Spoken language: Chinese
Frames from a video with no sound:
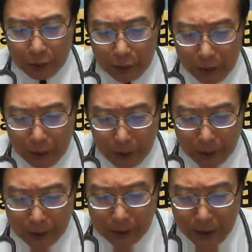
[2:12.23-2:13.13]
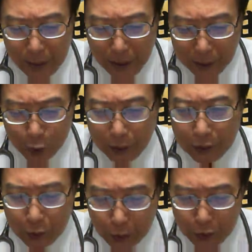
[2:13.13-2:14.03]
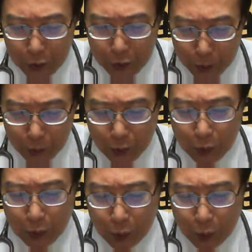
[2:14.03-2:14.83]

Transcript: 人民的生命安全都会受到